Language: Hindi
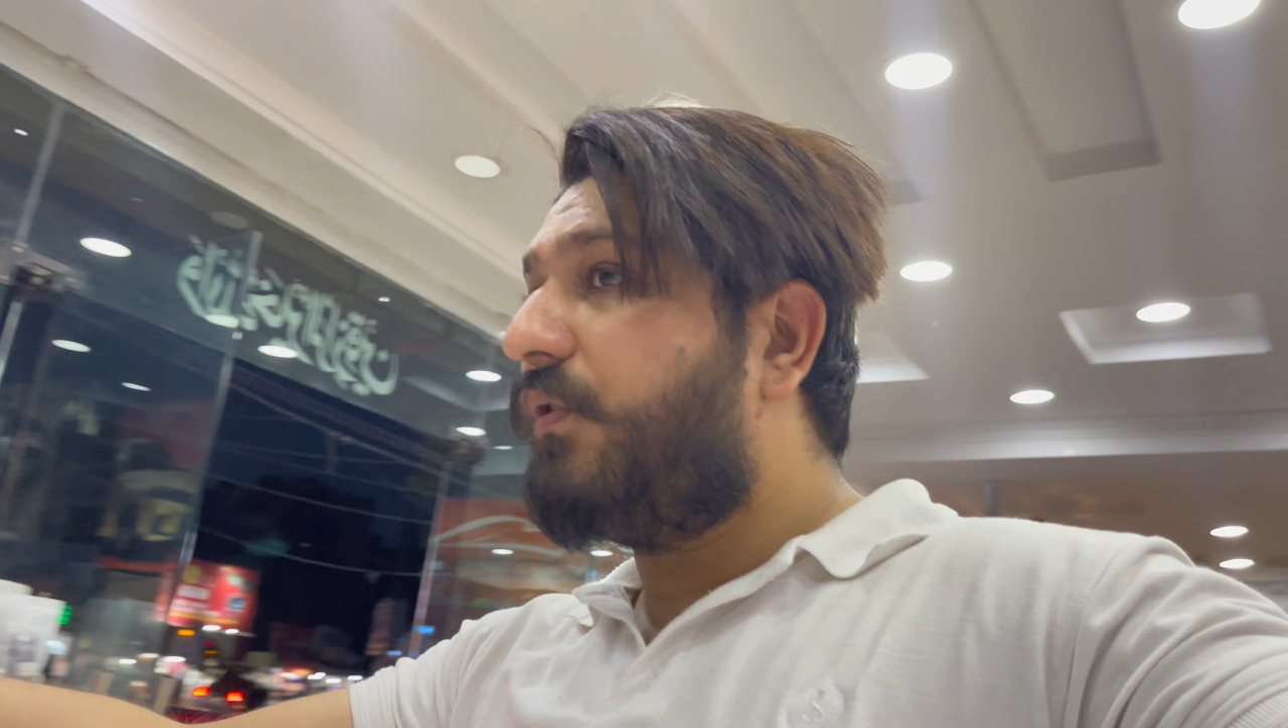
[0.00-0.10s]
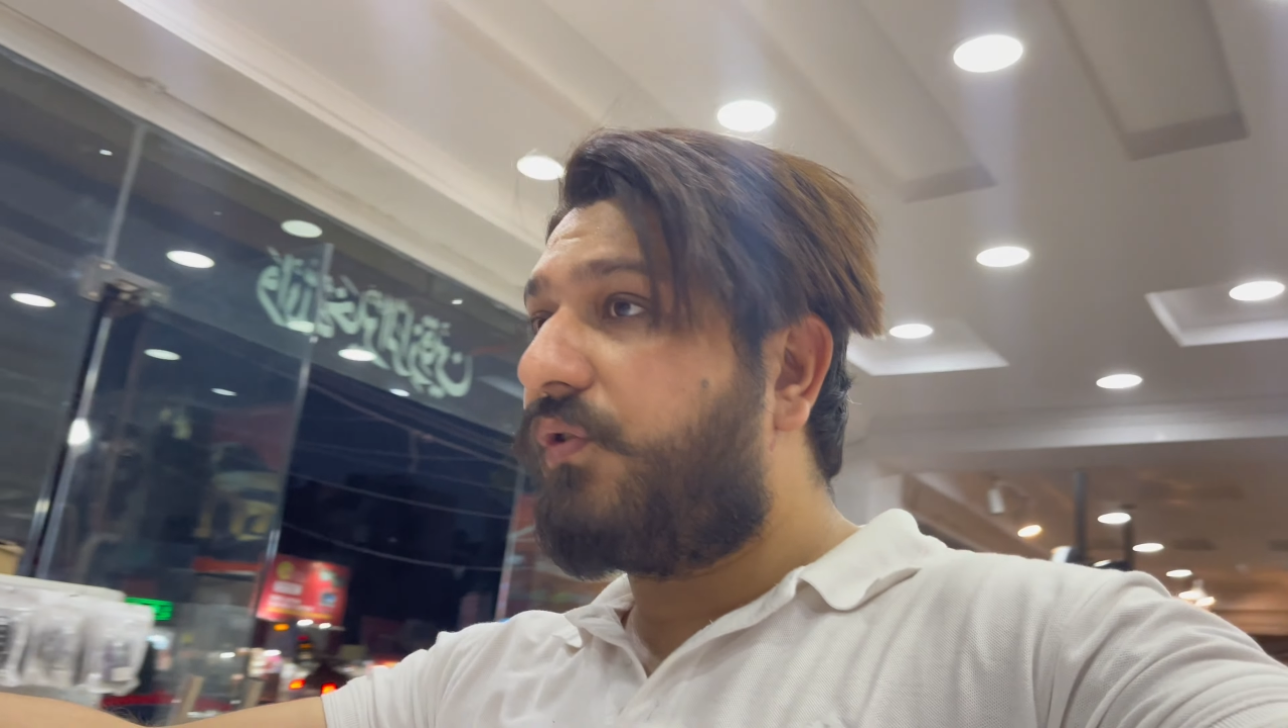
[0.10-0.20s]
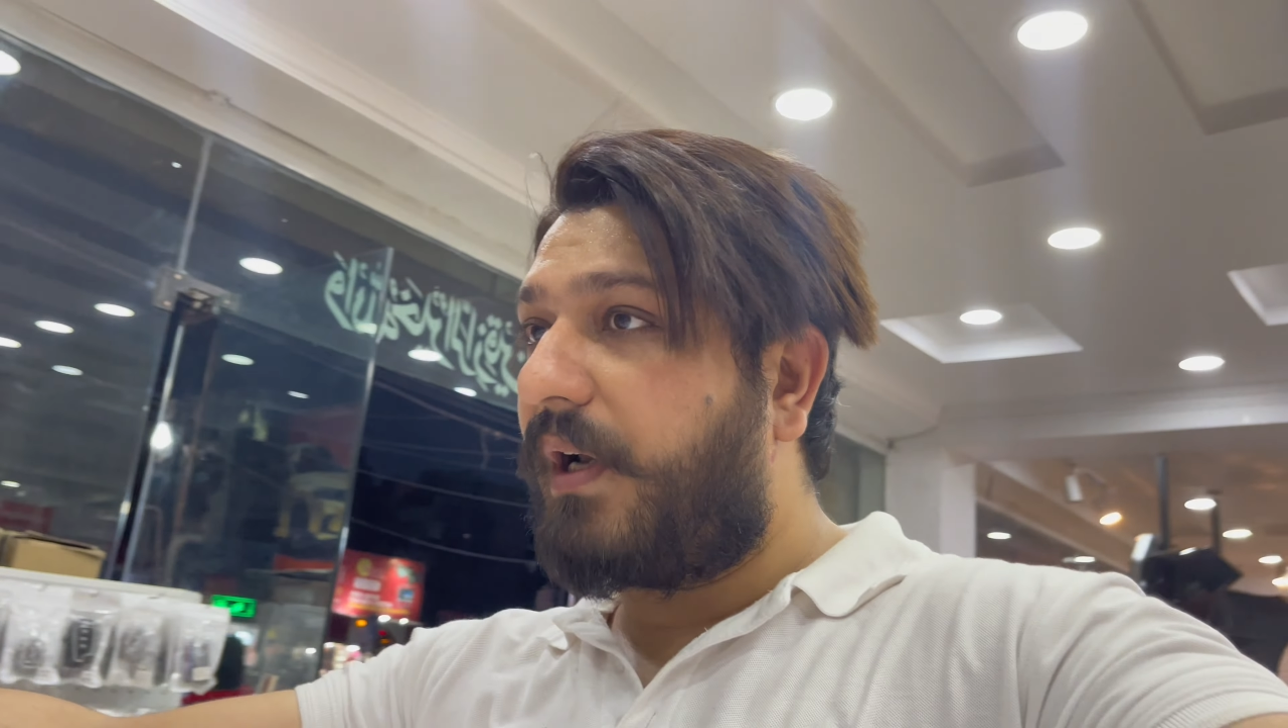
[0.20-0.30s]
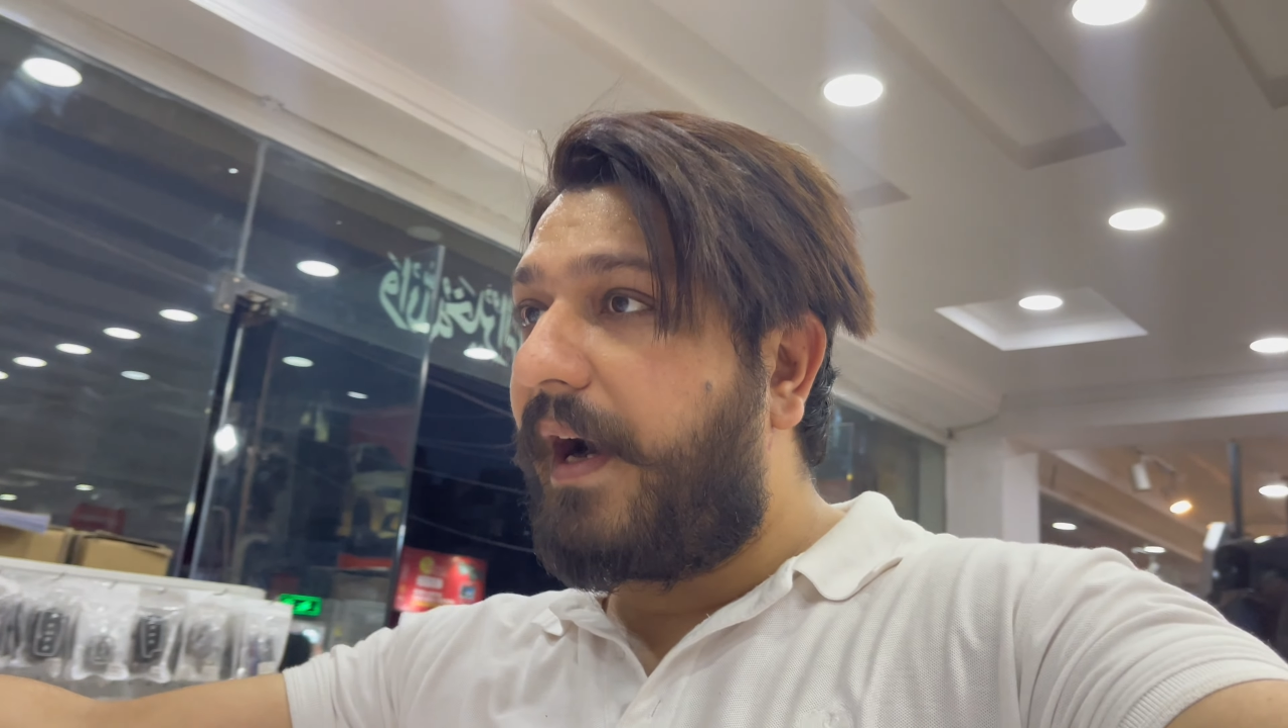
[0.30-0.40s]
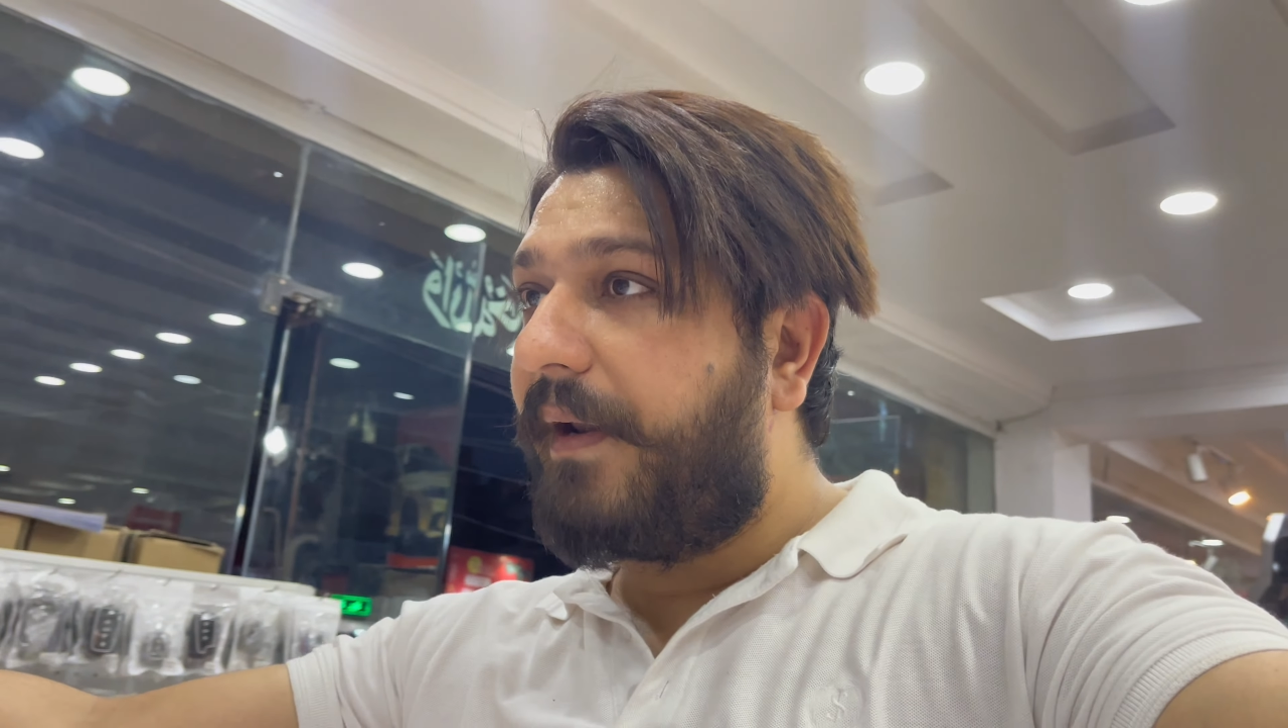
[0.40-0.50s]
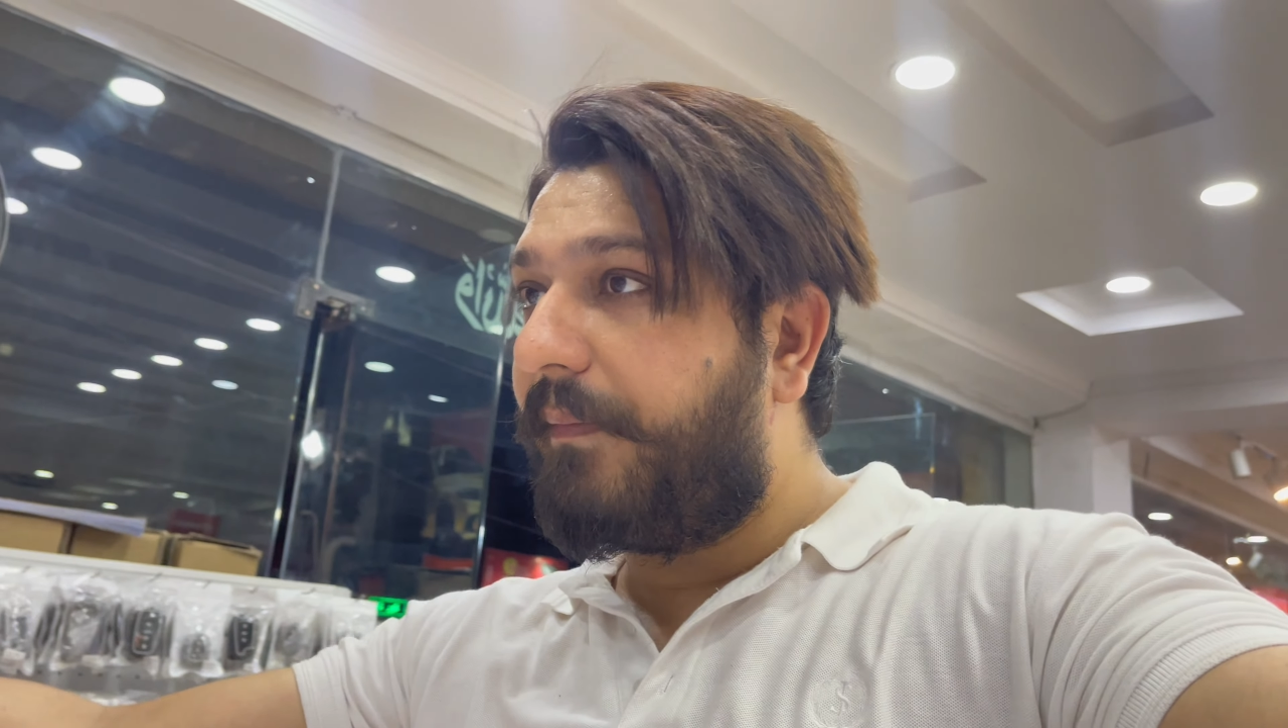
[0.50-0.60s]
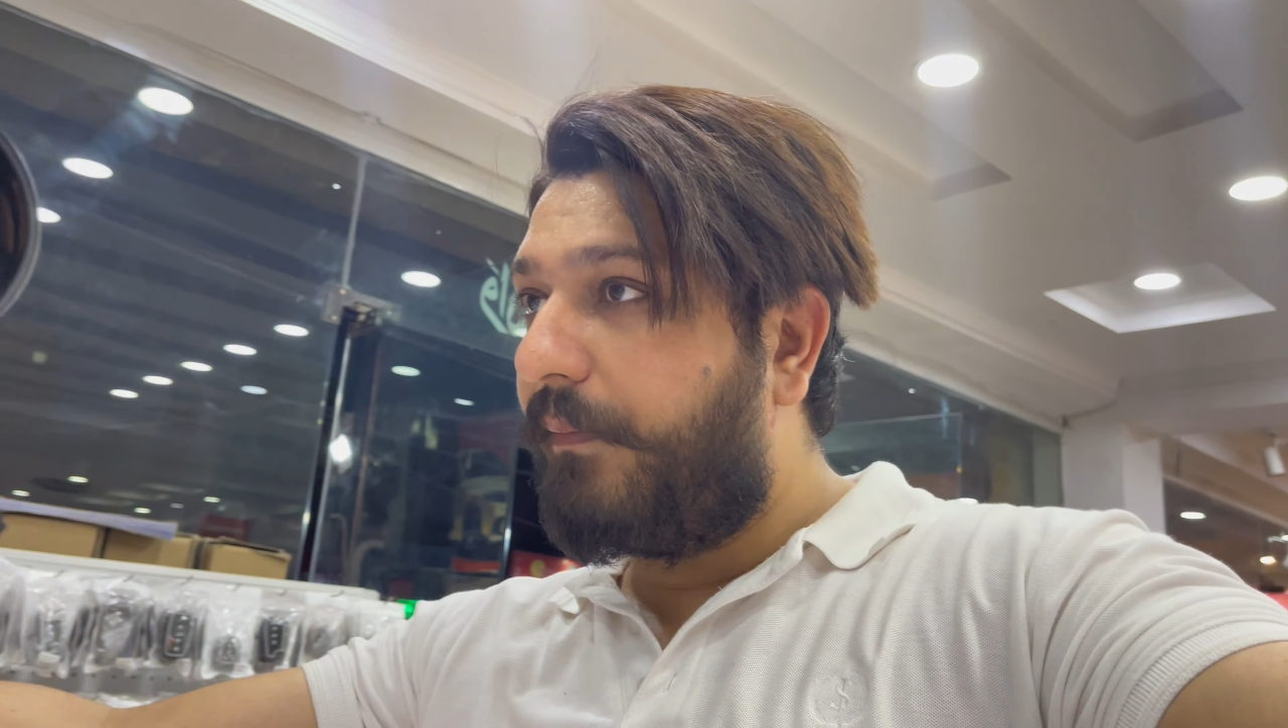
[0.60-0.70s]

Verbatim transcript: जो साइड